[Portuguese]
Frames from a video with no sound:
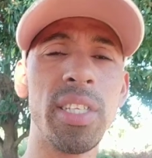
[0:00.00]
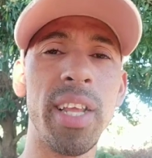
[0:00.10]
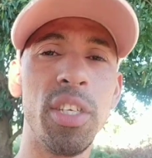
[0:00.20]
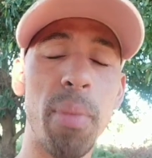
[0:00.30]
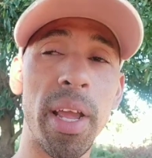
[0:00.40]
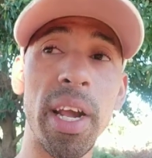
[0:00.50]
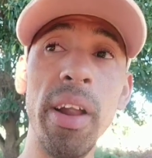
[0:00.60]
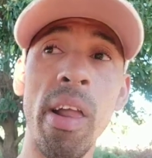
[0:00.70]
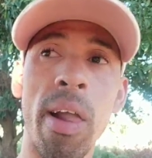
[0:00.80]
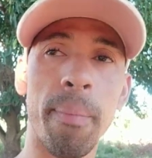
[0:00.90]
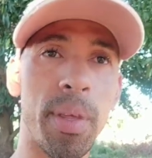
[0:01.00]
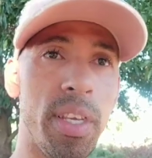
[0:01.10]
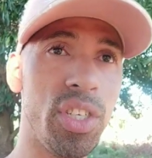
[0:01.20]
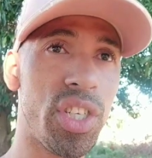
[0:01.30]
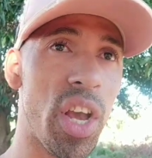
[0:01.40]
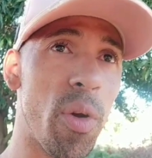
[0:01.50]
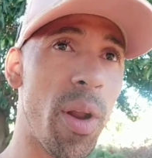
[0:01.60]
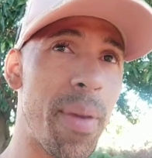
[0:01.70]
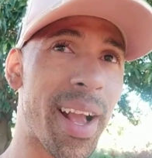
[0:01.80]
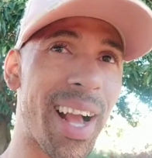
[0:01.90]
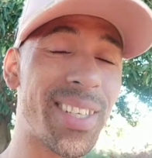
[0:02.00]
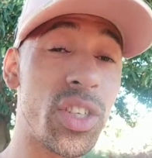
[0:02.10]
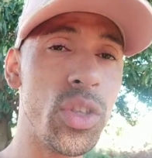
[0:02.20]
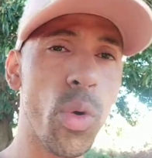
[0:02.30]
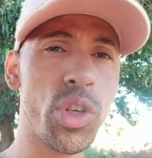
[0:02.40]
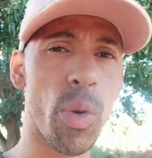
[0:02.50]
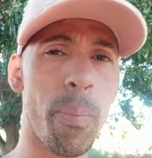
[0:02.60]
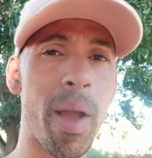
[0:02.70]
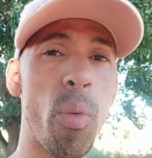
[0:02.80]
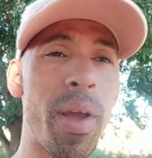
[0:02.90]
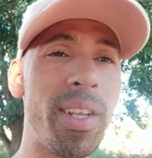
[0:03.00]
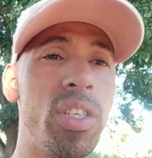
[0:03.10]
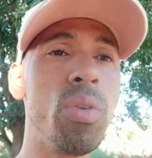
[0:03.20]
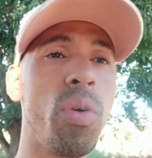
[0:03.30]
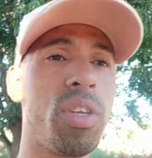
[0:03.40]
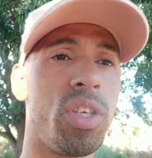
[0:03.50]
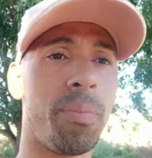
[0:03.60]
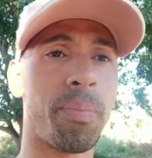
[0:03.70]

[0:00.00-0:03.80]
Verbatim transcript: né, de manhã, e chego na minha casa de noite. Eu pego ele de noite.